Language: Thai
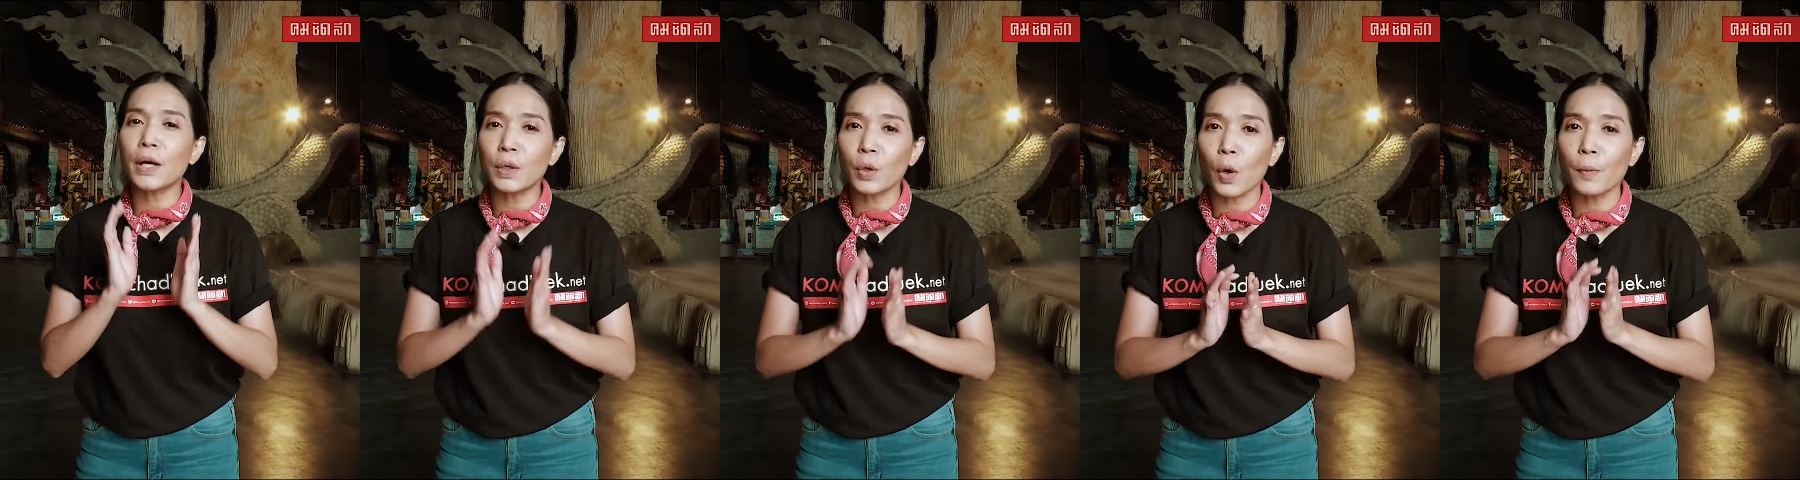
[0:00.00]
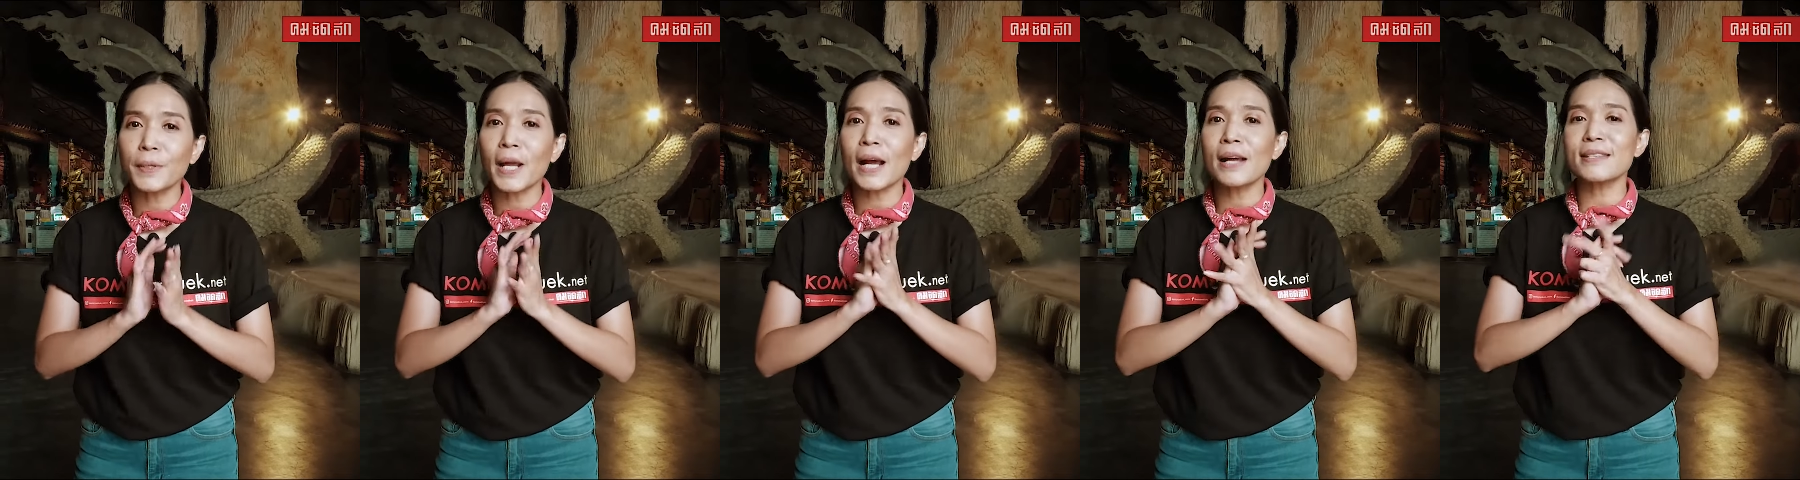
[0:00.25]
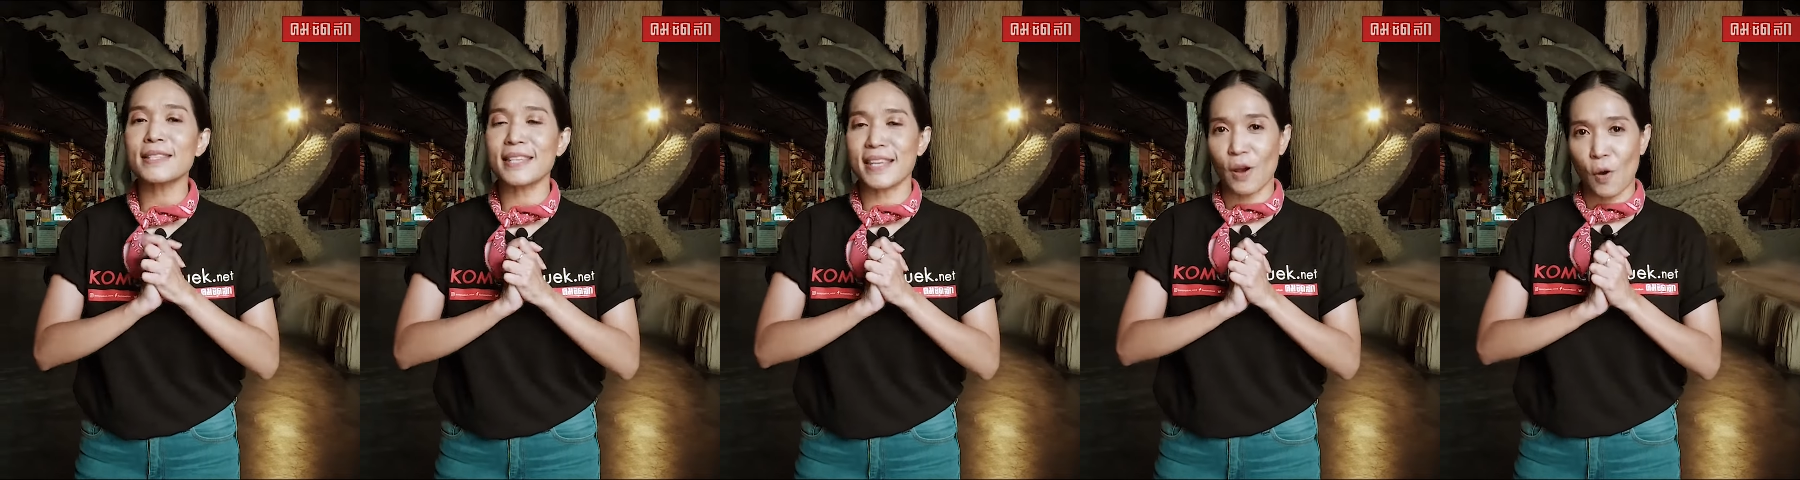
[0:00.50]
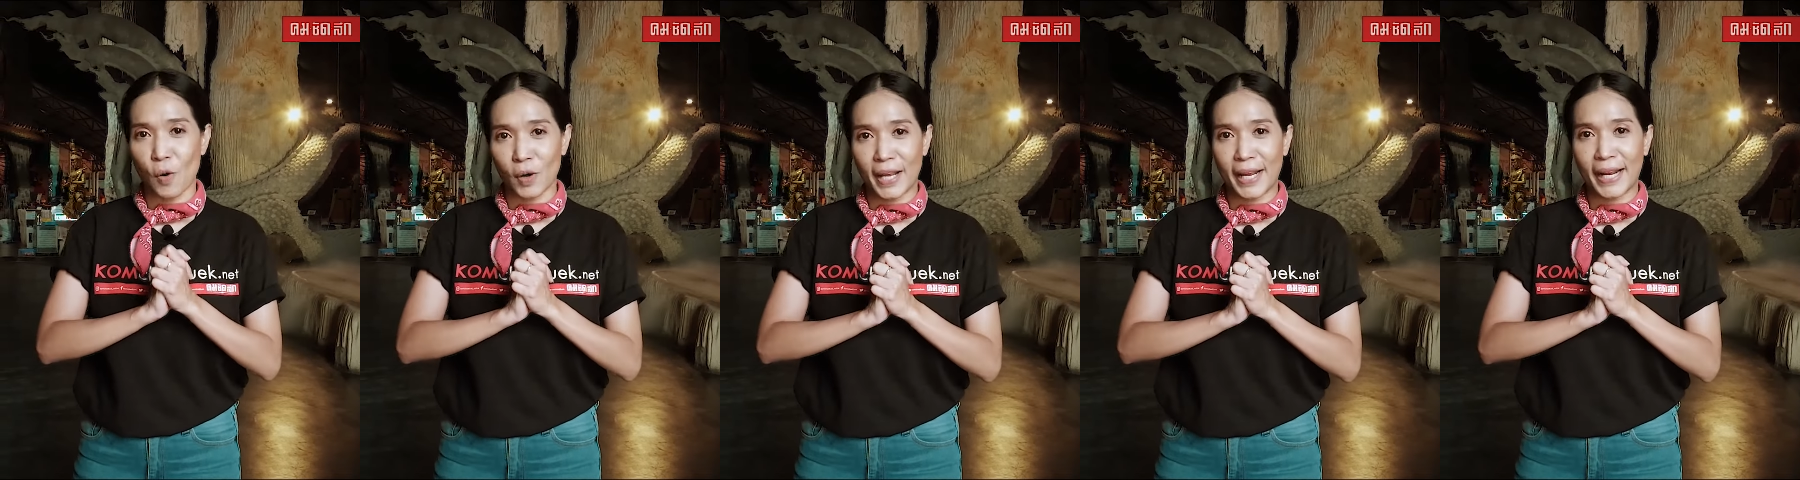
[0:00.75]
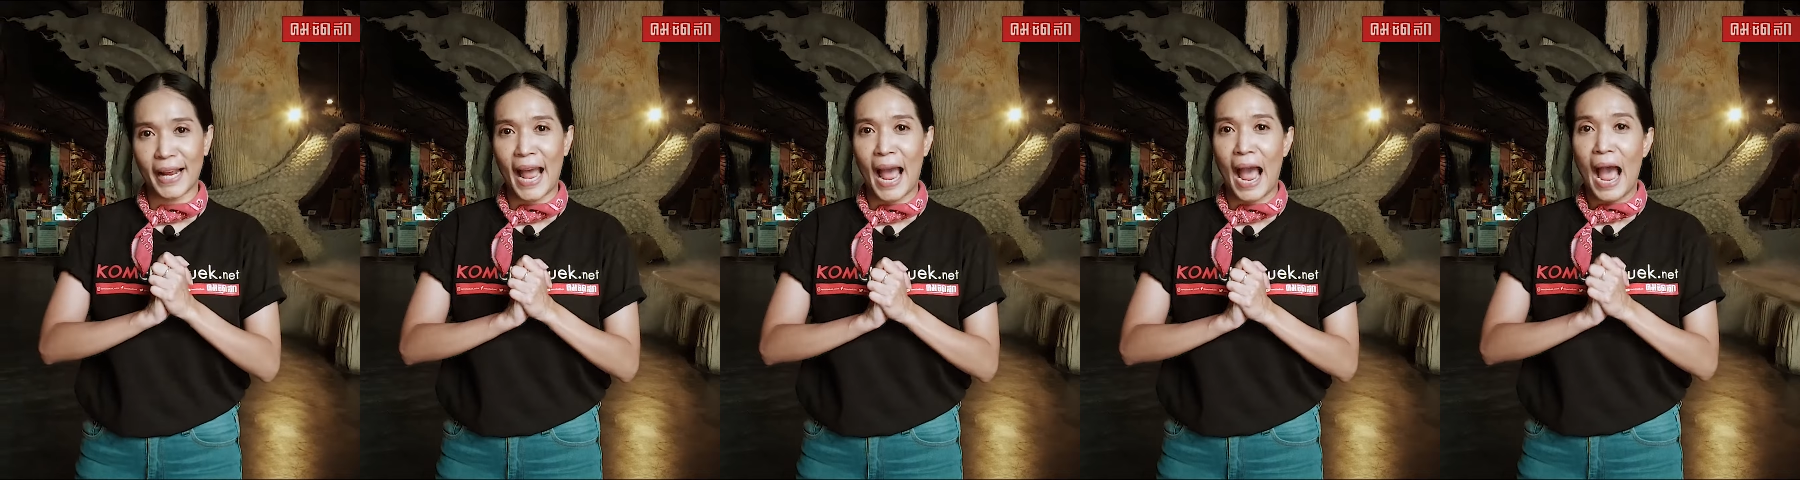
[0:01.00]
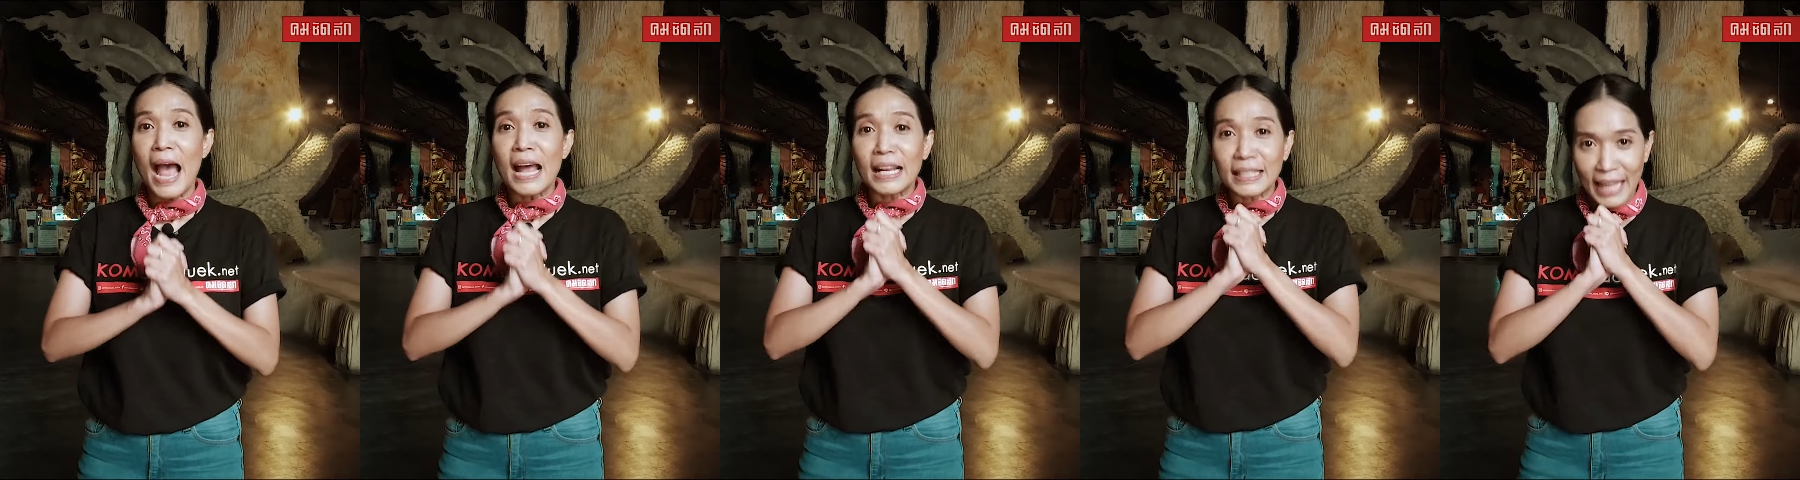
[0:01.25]
ครบทั้งสี่องค์เลย
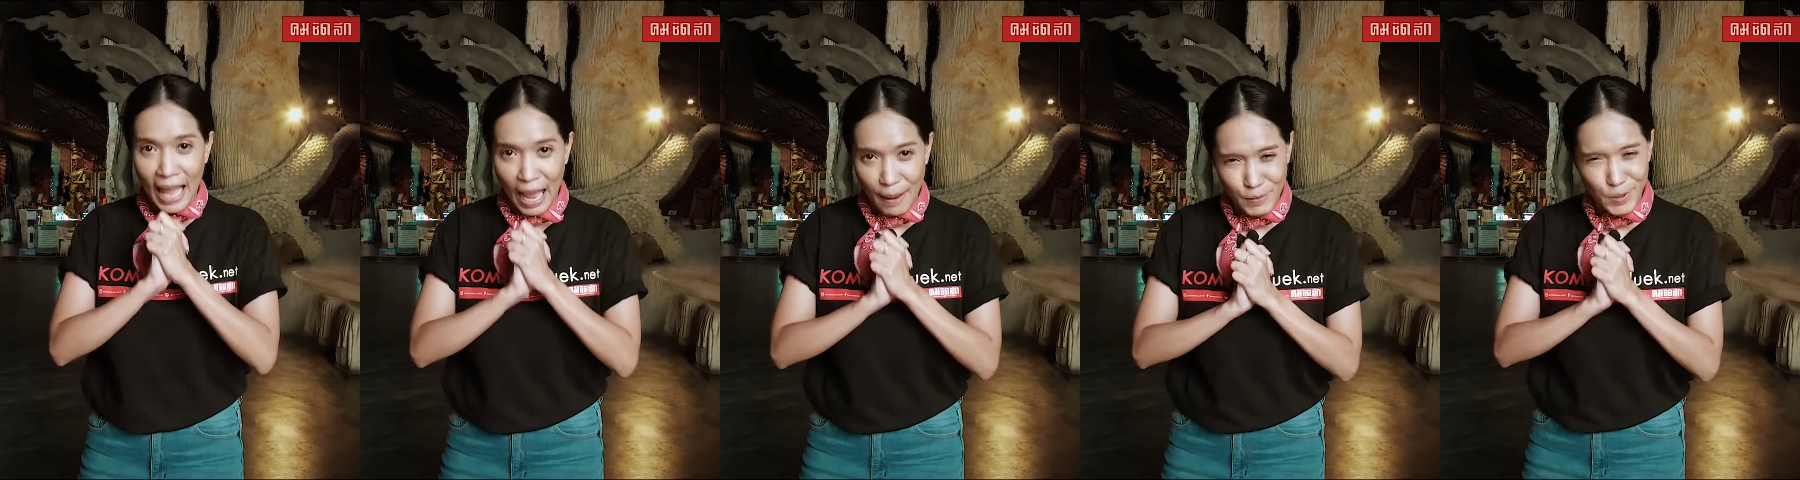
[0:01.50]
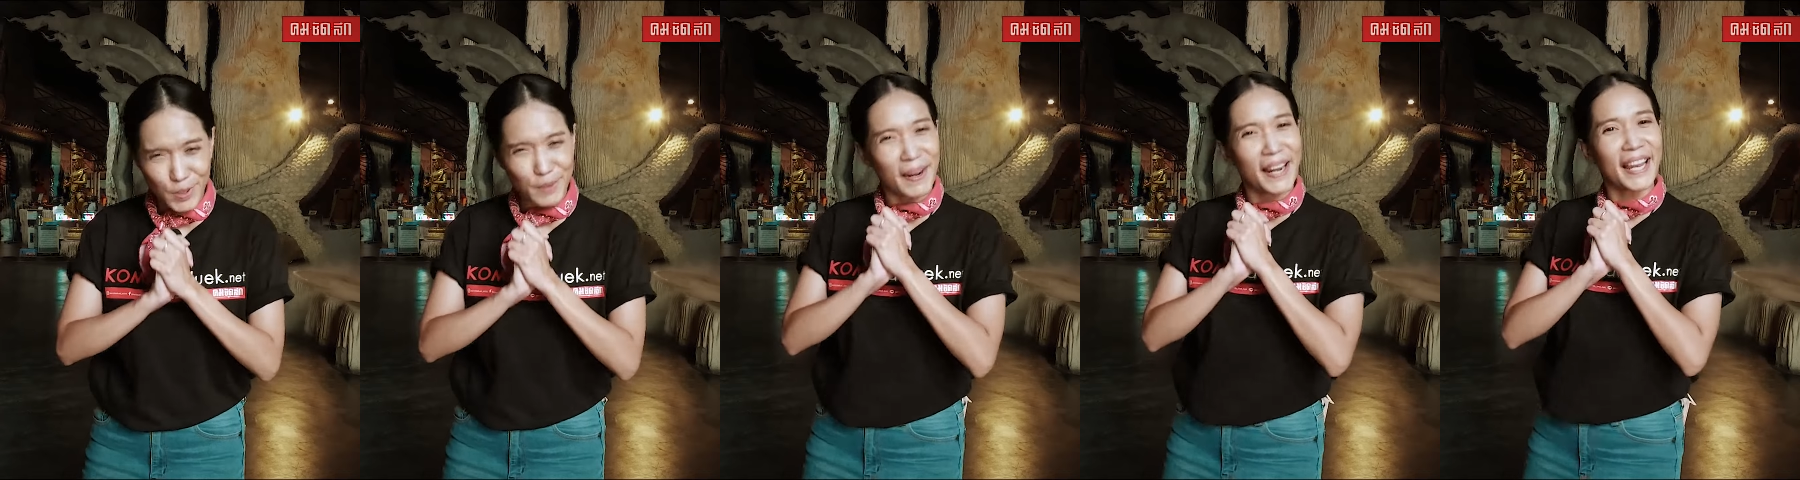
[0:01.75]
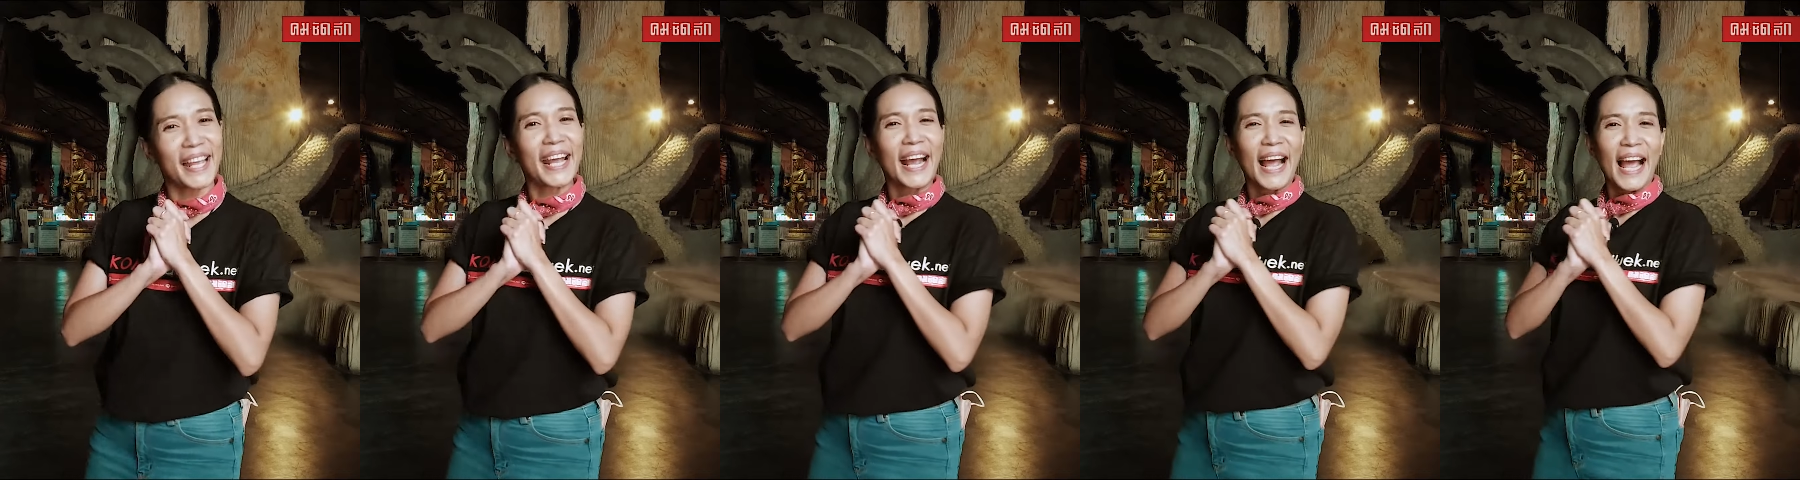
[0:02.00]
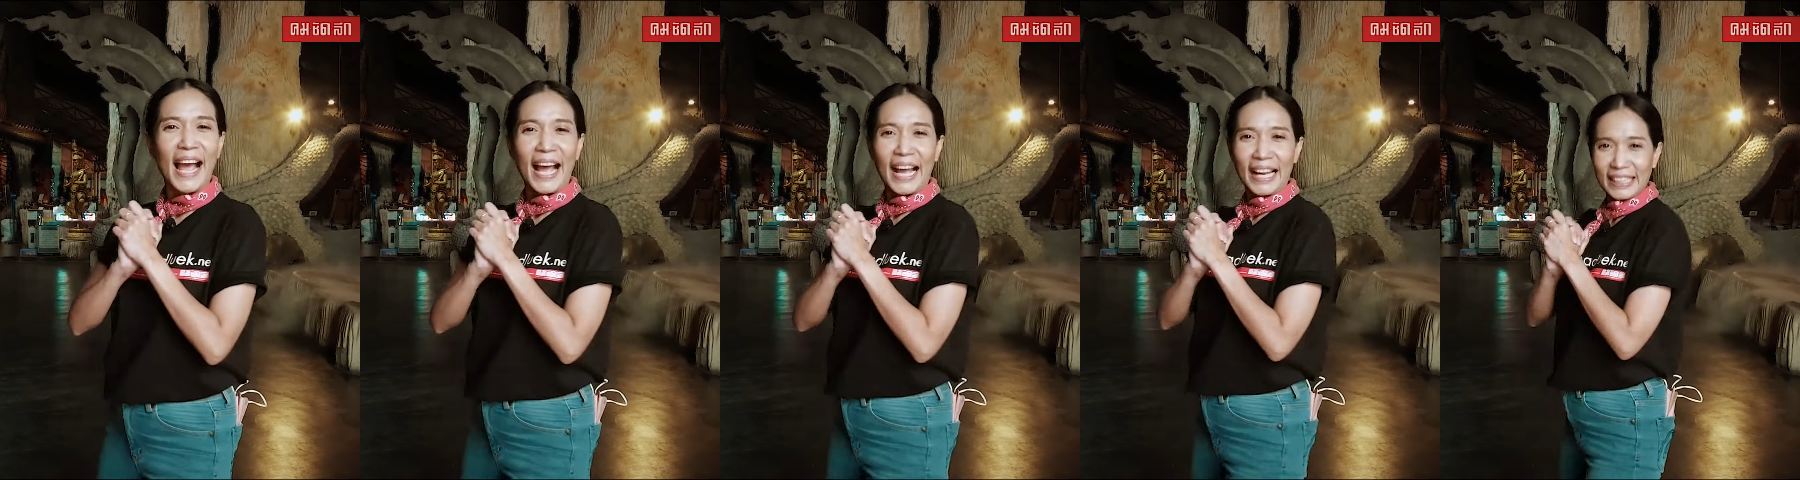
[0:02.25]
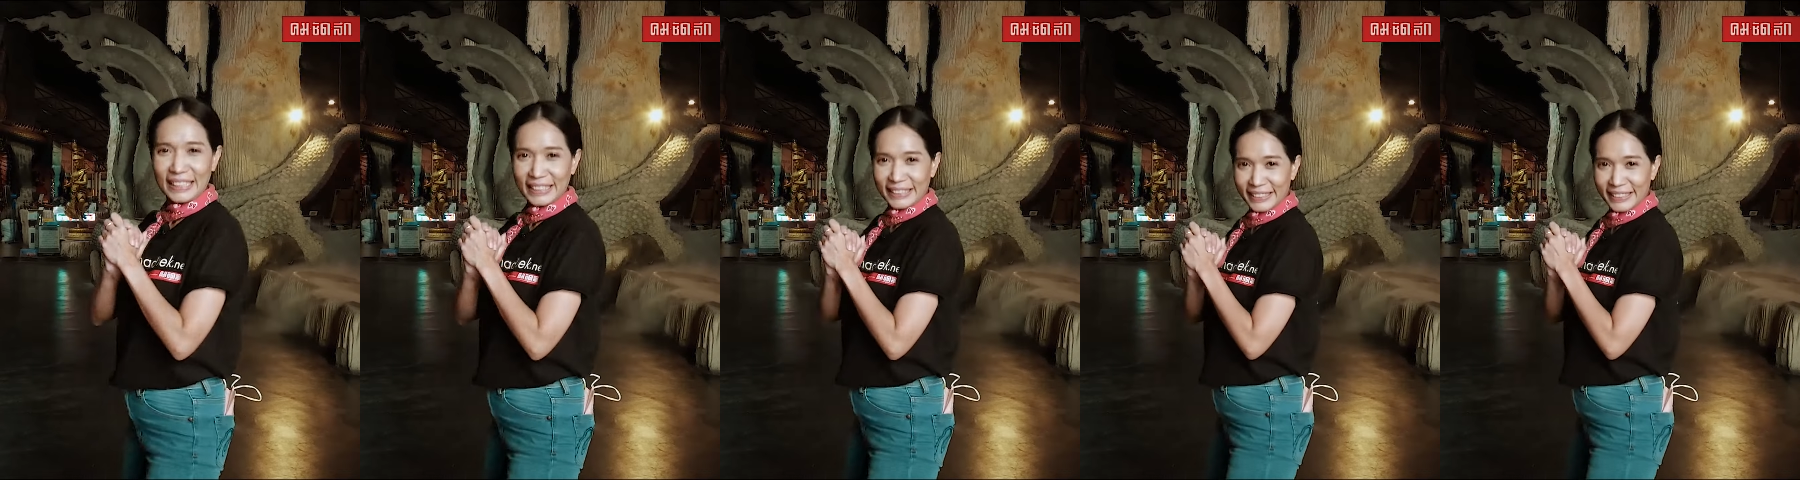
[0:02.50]
ค่ะตามจุนมาเลยค่ะ